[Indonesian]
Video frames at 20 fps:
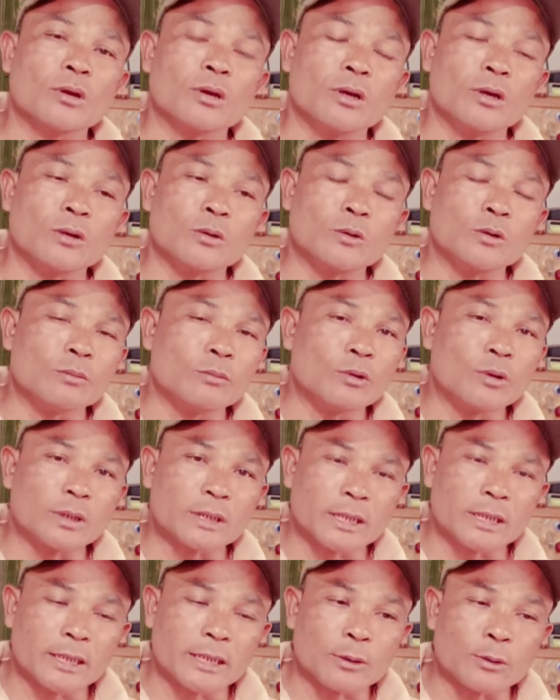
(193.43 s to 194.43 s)
eh,
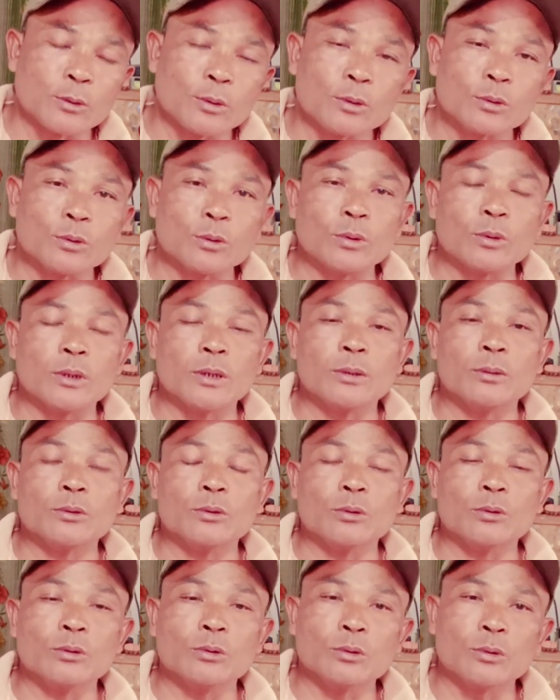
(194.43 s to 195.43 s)
kumongotaniko don
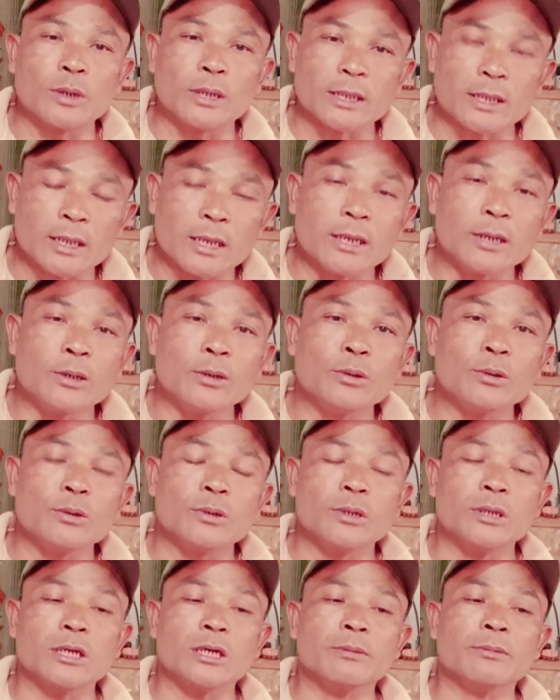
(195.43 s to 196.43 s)
ini
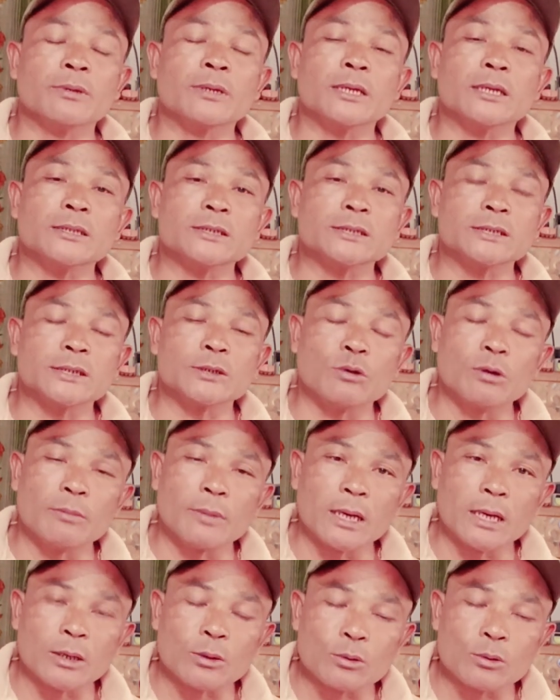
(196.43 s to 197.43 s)
nigaman anjing
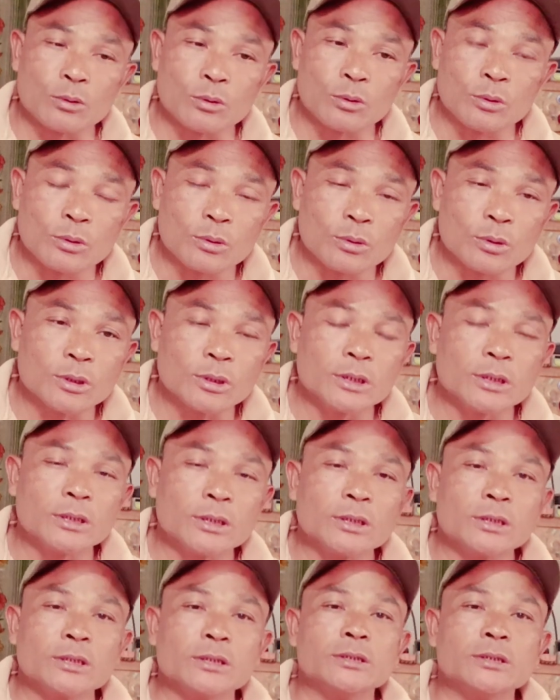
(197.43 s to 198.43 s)
omangko
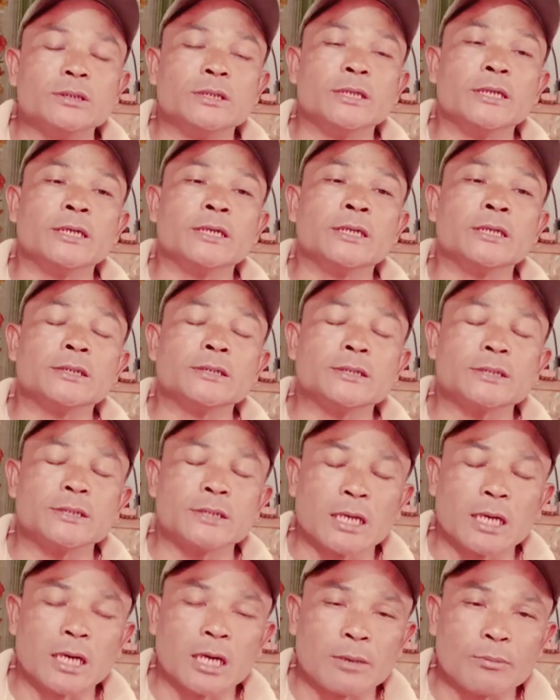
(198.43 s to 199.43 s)
je
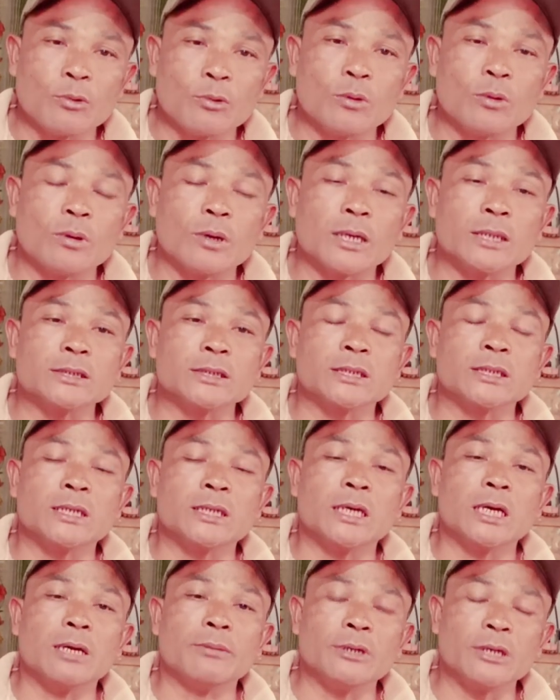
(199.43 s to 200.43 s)
siang hamu
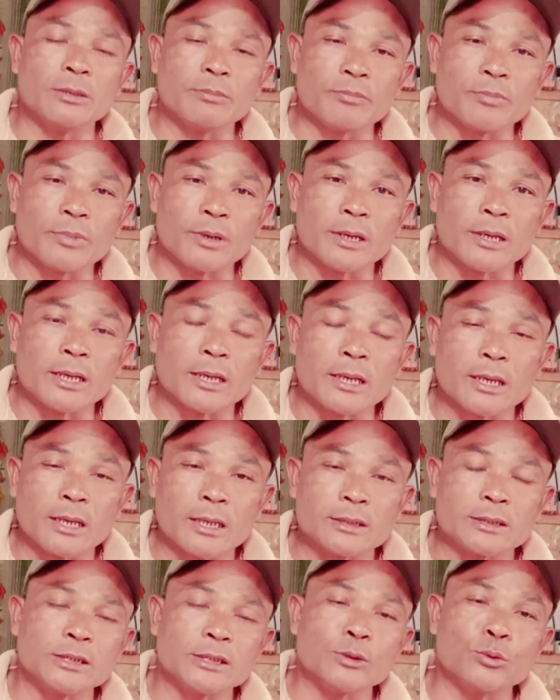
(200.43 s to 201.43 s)
anjingni abigepa
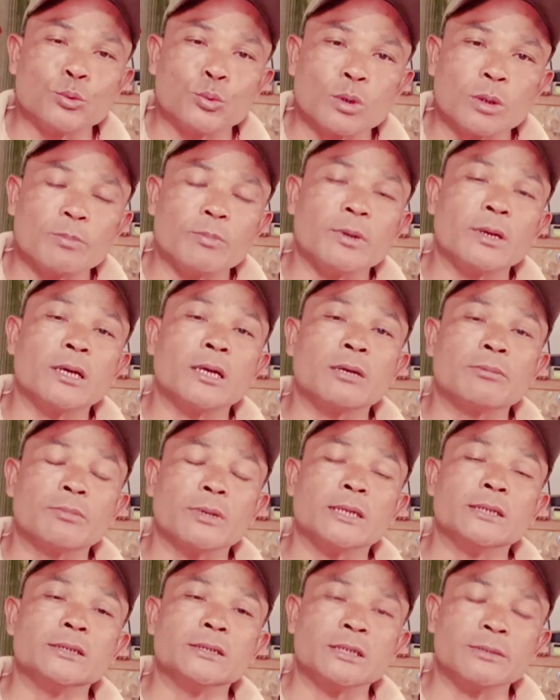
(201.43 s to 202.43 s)
anjingni mugepa
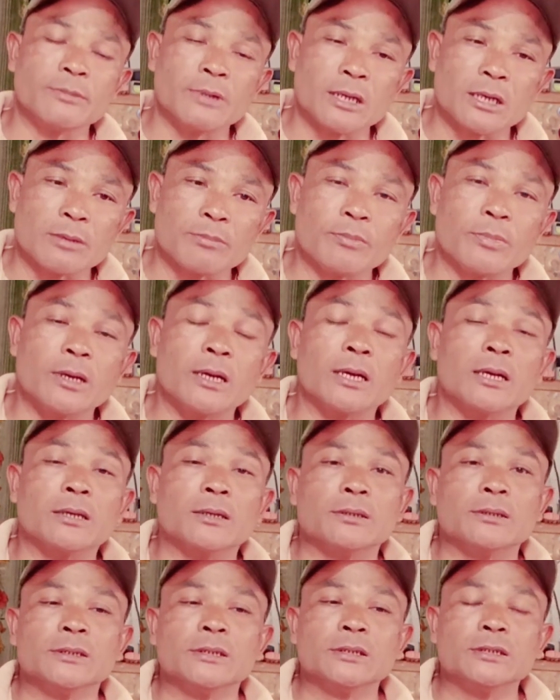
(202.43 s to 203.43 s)
ba anjingni magepa
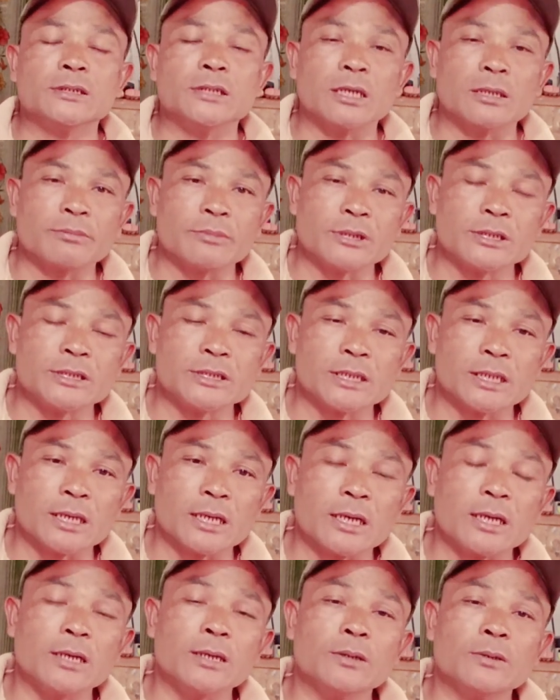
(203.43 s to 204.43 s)
sapri
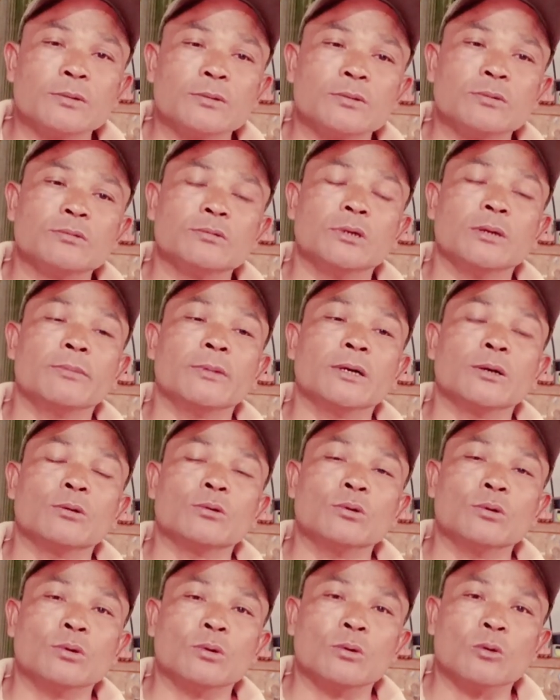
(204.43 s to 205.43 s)
siang ha
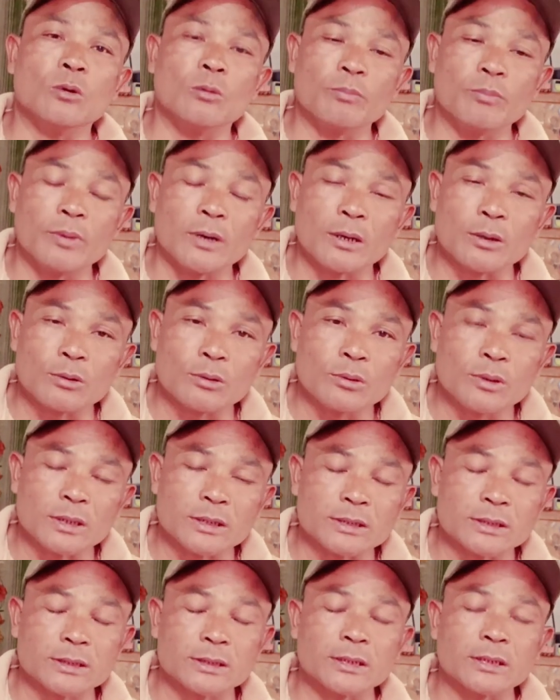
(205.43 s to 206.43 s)
uamangko
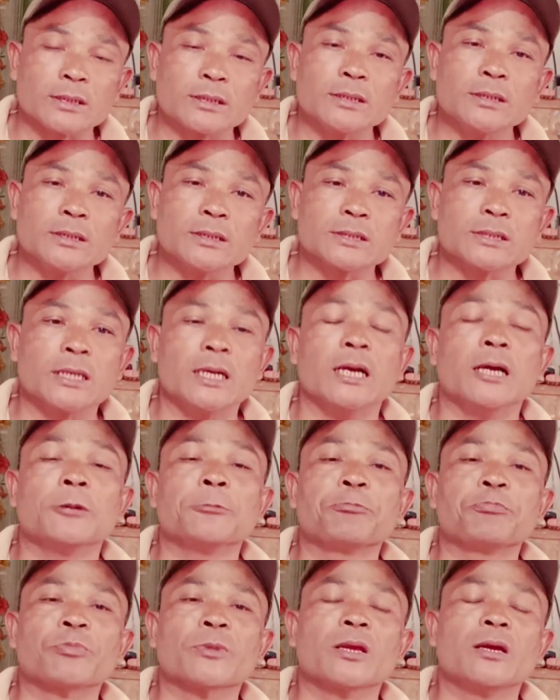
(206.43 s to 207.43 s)
gopako anjing dekdeksa